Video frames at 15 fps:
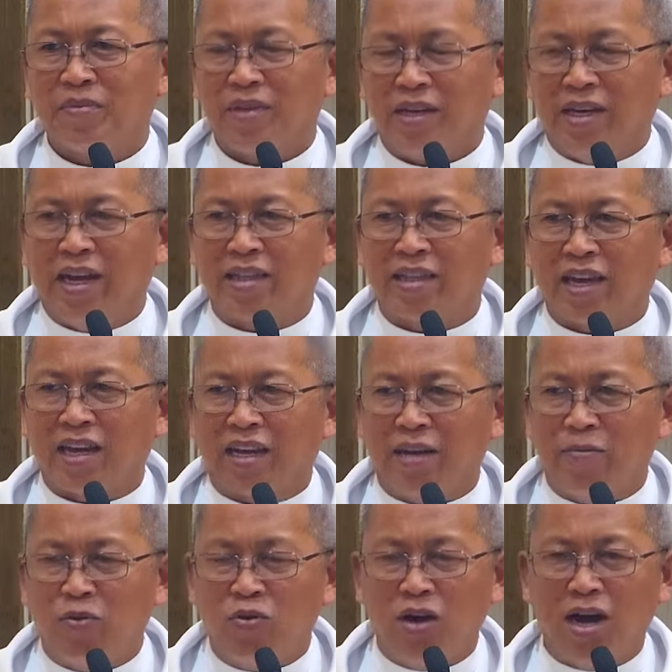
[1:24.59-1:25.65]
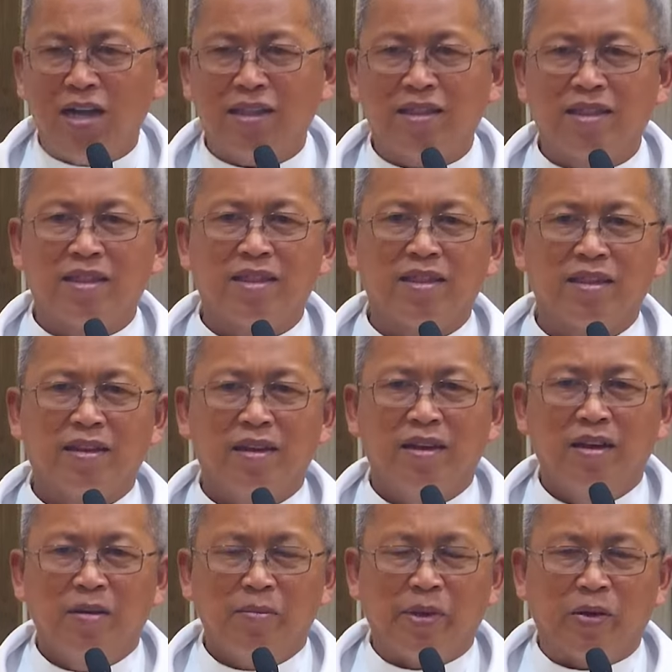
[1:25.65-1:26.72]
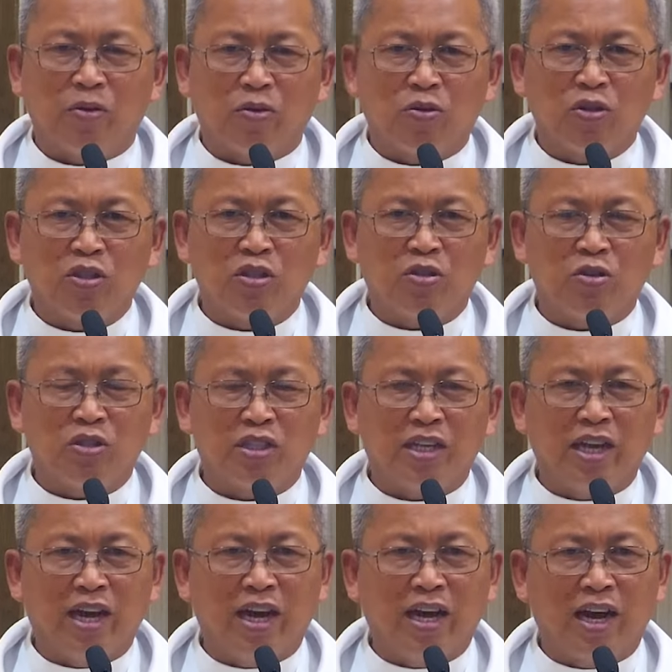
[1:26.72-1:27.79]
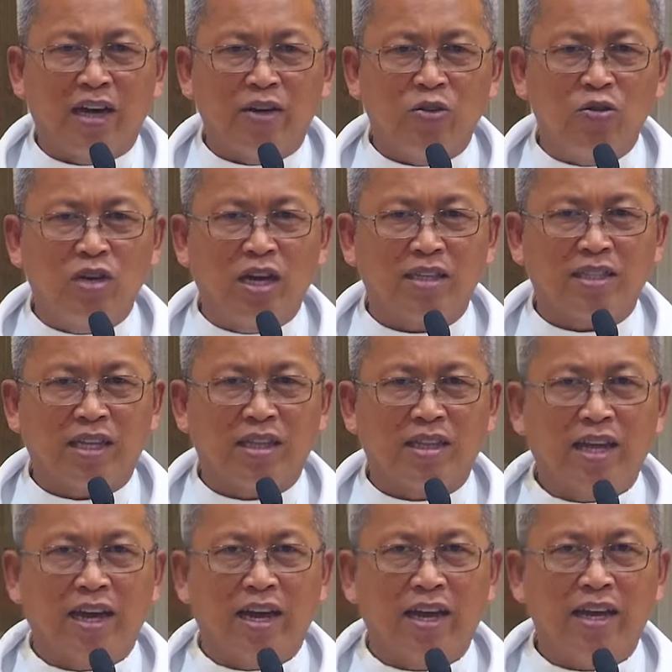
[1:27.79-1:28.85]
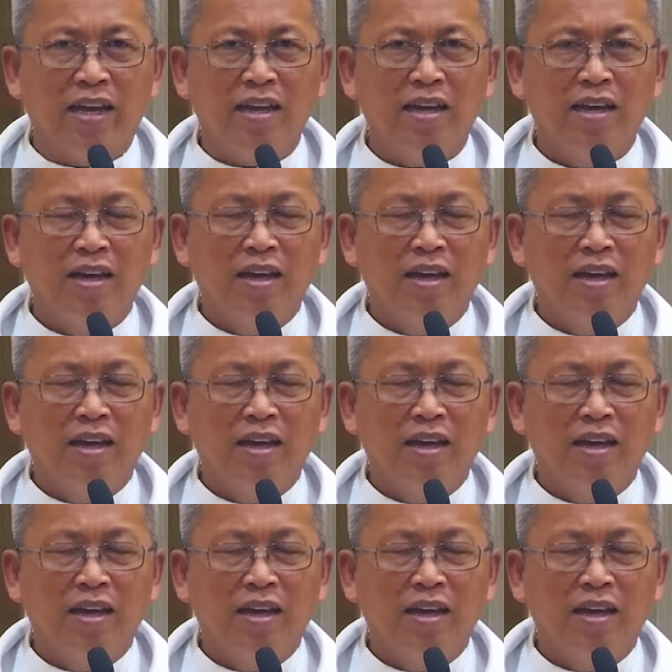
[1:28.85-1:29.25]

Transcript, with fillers: iya tang gibuhat pero gusto siya nga aduna sad tay